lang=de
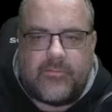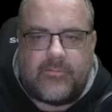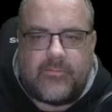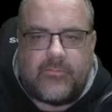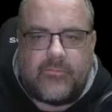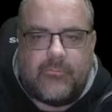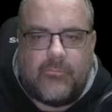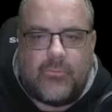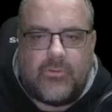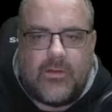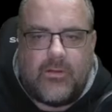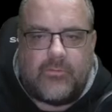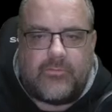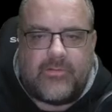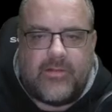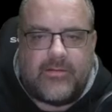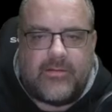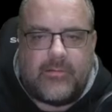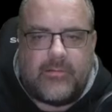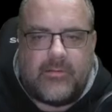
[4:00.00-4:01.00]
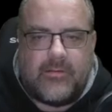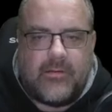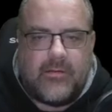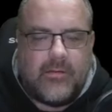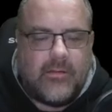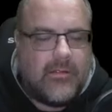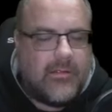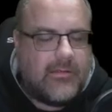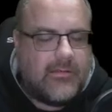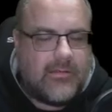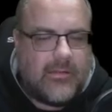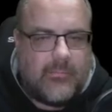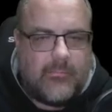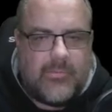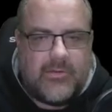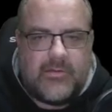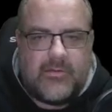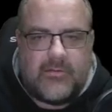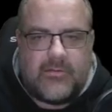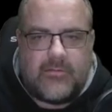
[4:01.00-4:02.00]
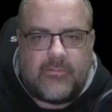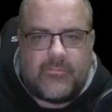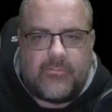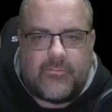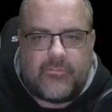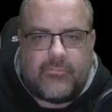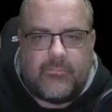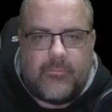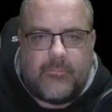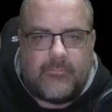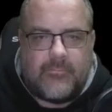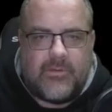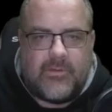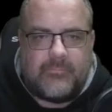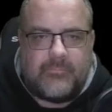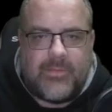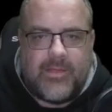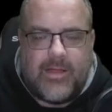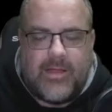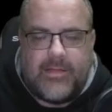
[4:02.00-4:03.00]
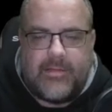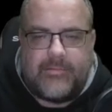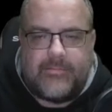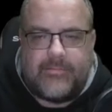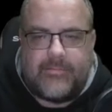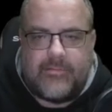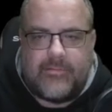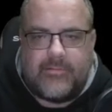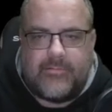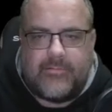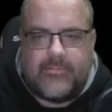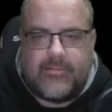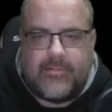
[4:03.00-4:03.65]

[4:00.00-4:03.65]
das Wohnhaus halt in der Mitte des verschwommenen Bereichs ist.